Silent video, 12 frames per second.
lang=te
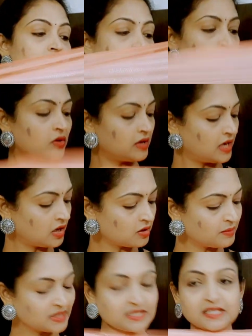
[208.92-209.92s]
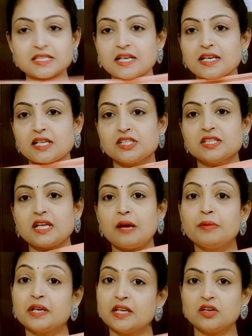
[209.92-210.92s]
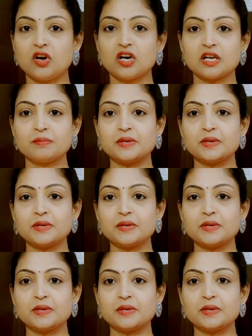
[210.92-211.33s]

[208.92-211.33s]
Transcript: సో ఎలాగో మా సిస్టర్ నచ్చింది కాబట్టి నేను ఆర్డర్